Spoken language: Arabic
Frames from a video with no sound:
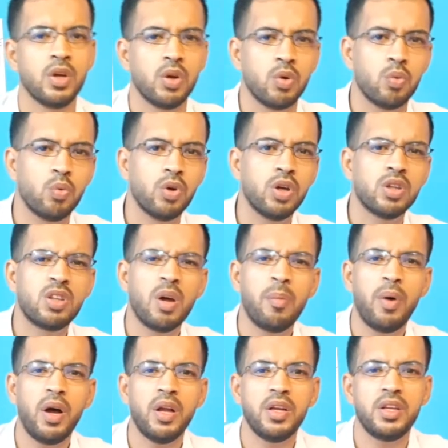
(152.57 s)

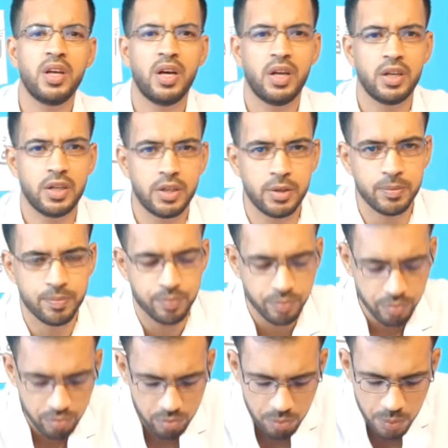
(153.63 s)
وطبعا يعني
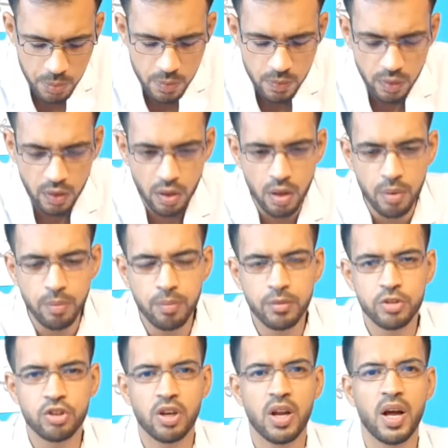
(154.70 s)

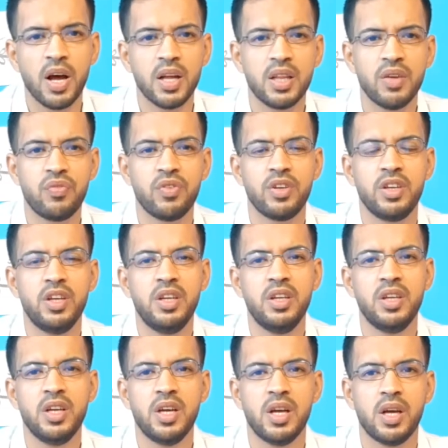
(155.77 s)
مش الهدف ان
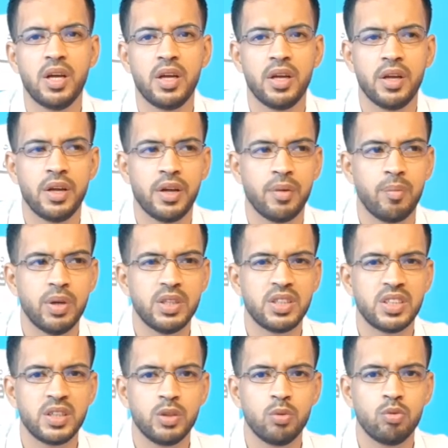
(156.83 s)
احنا آه، بس
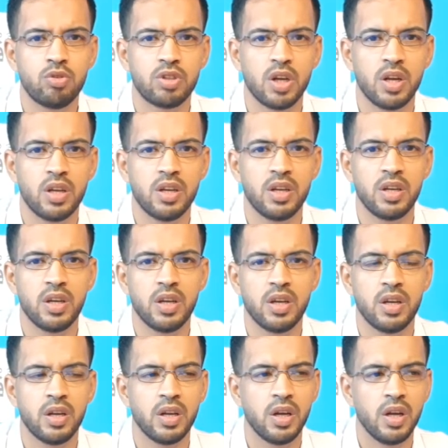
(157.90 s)
نوصل
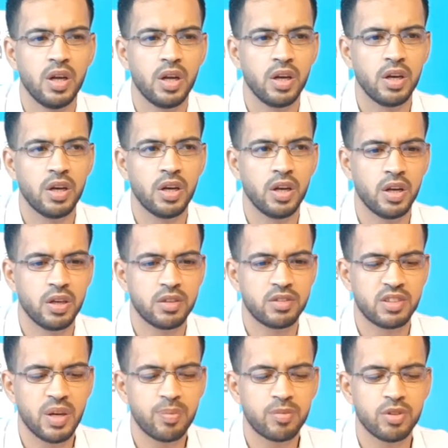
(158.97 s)

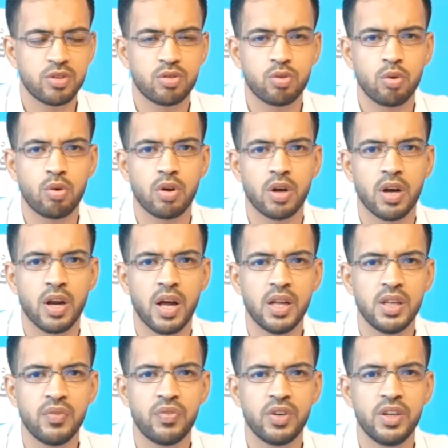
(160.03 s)
لضبط السكر
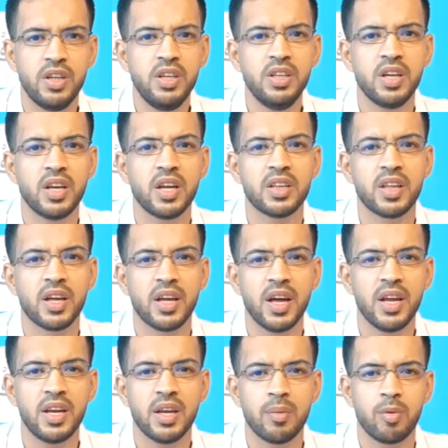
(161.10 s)
الهدف ان احنا
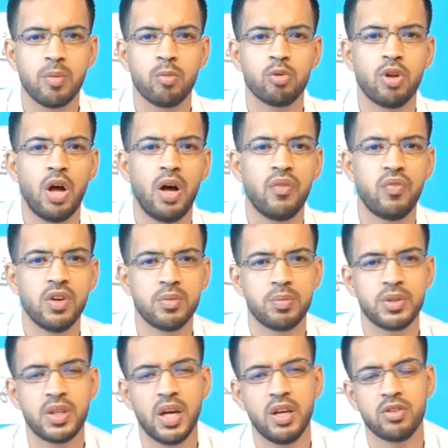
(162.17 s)
نتجنب المضاعفات
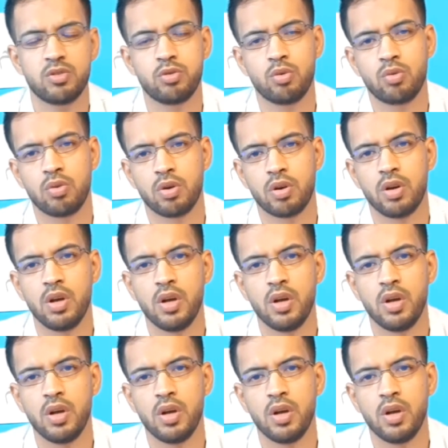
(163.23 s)
بتاع السكر